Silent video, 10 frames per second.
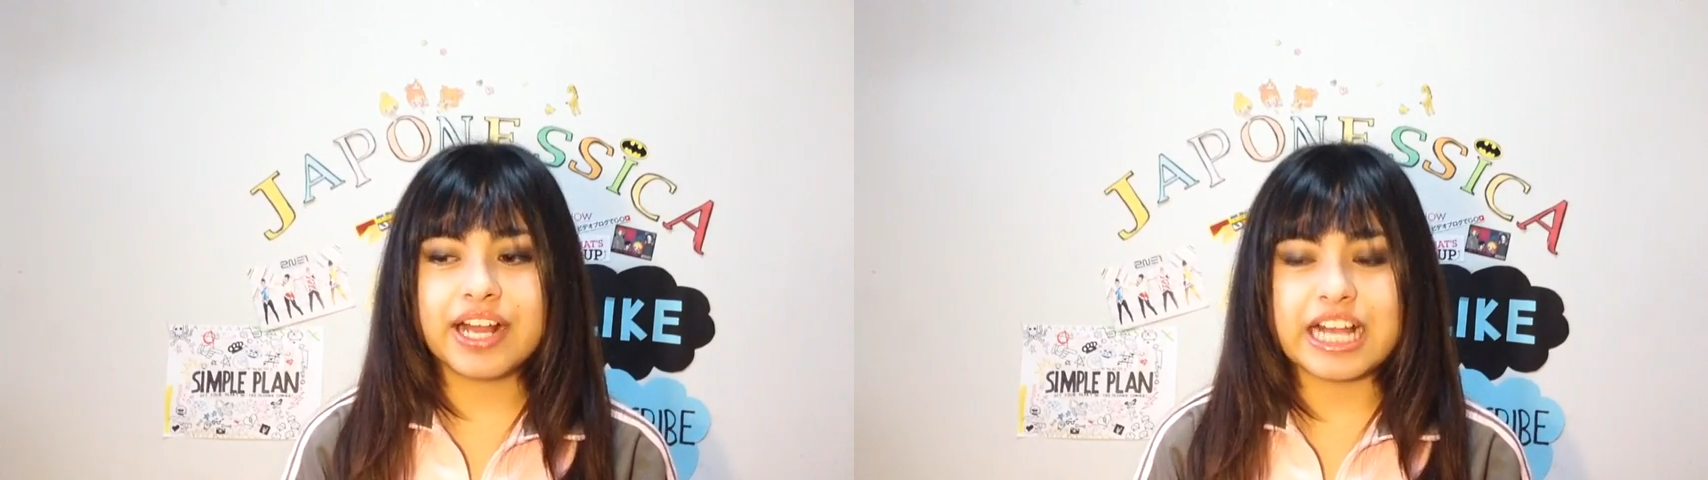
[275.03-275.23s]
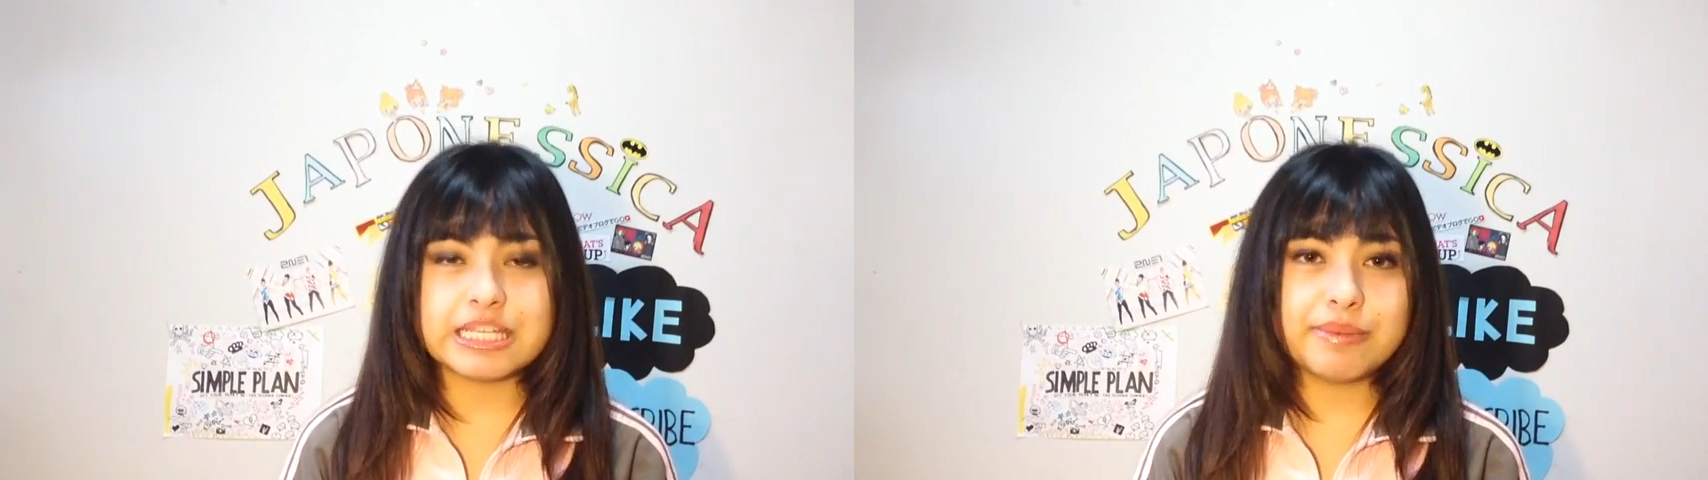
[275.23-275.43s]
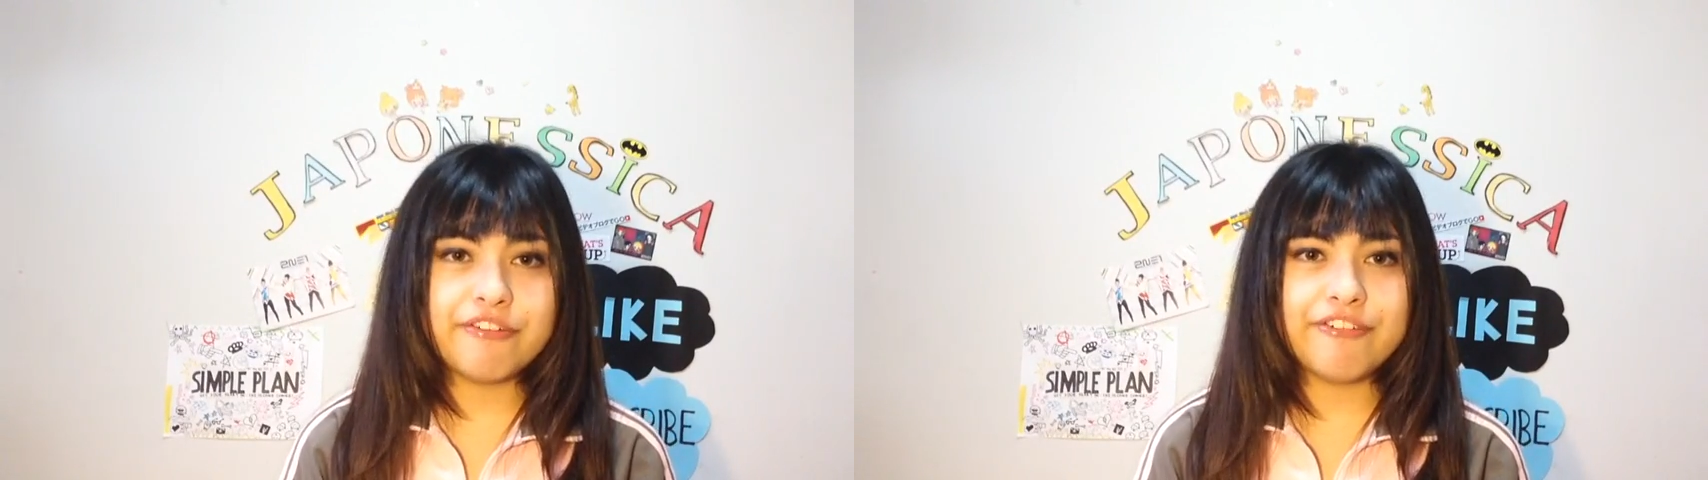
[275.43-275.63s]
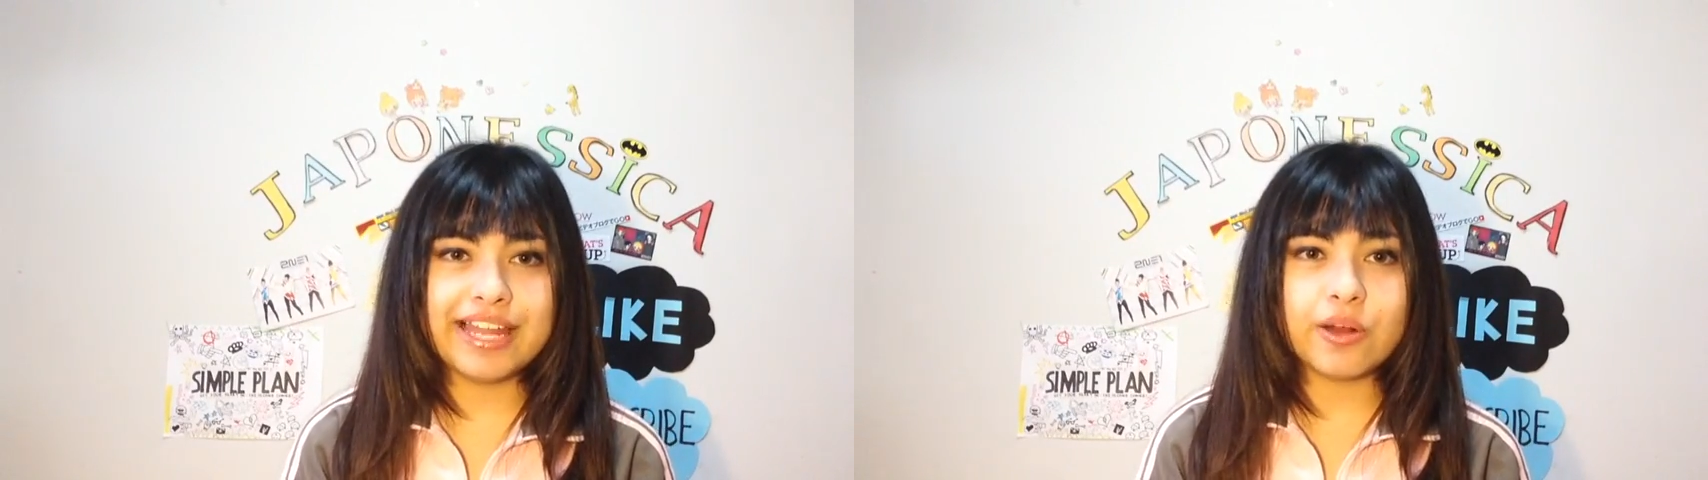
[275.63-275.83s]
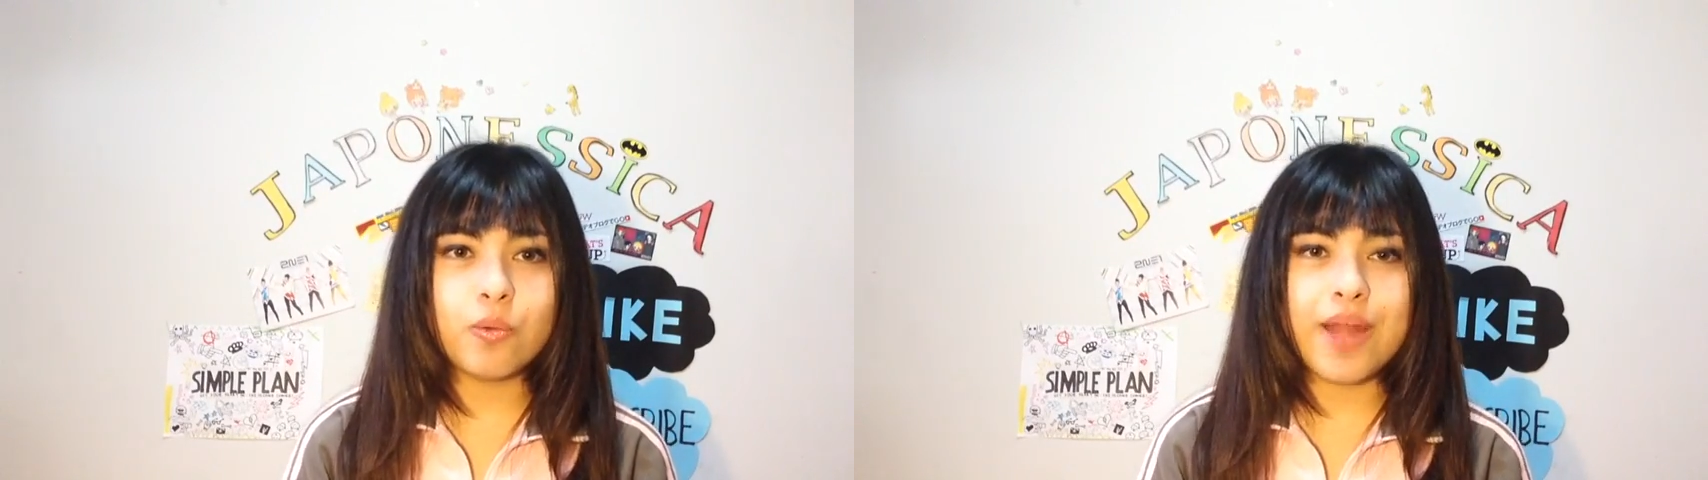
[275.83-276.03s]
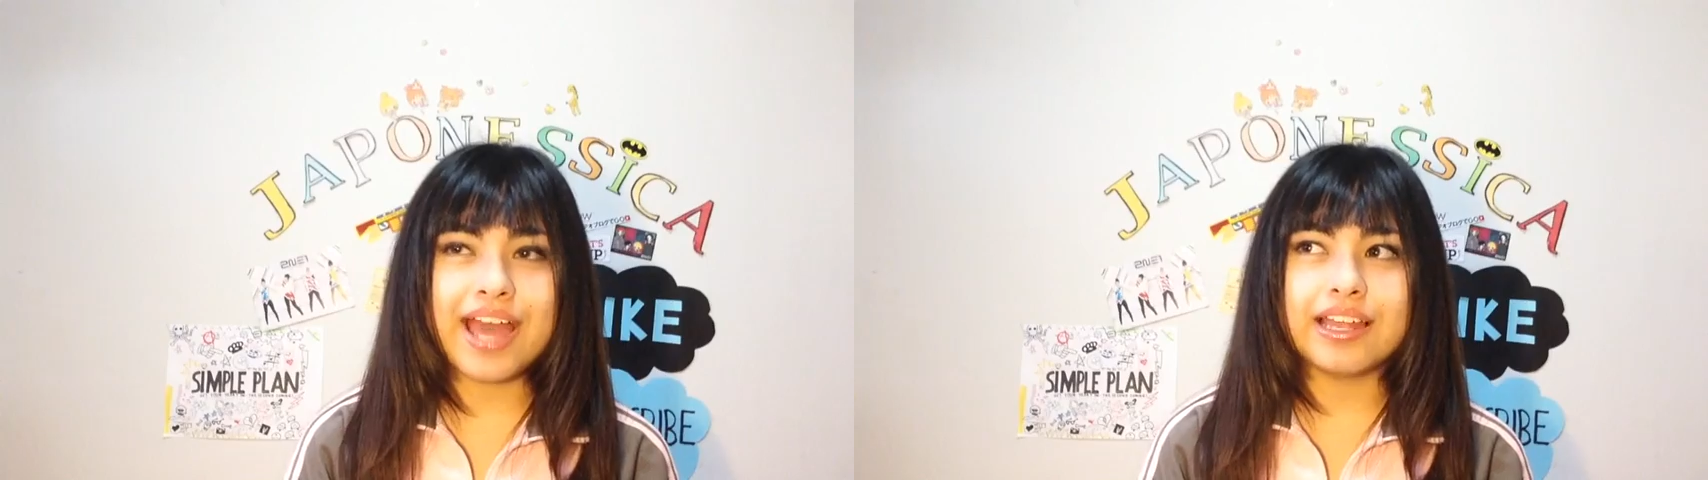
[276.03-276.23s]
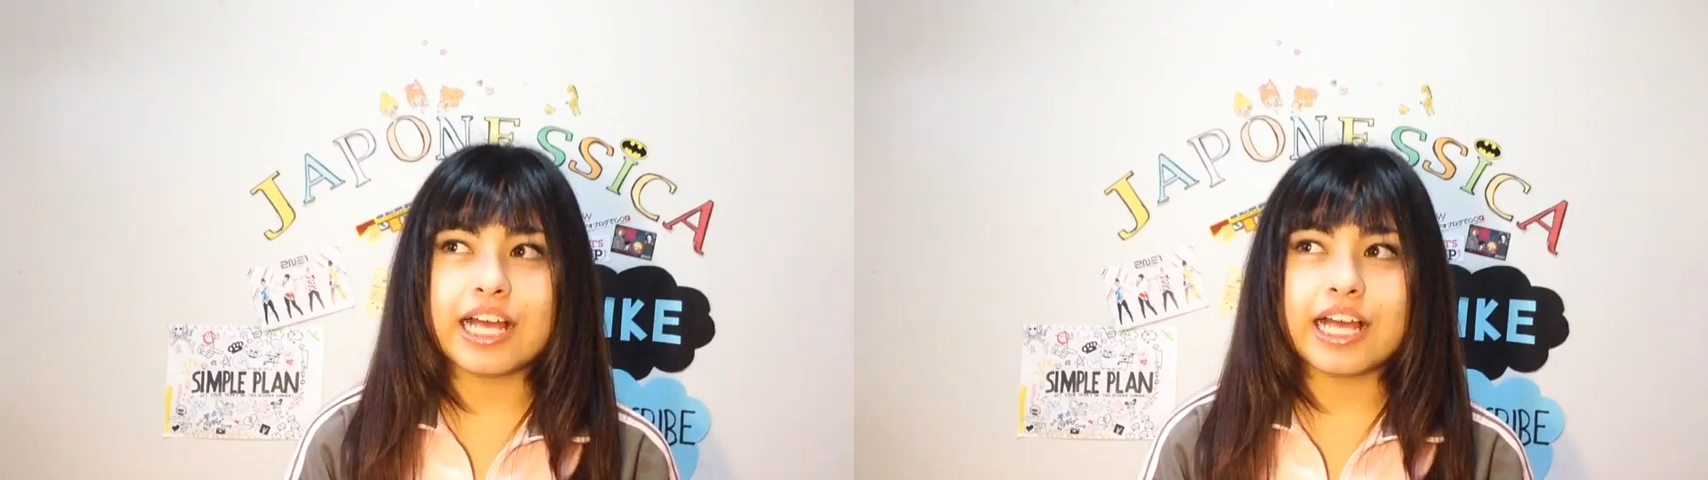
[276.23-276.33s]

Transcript: casa para falar com ela,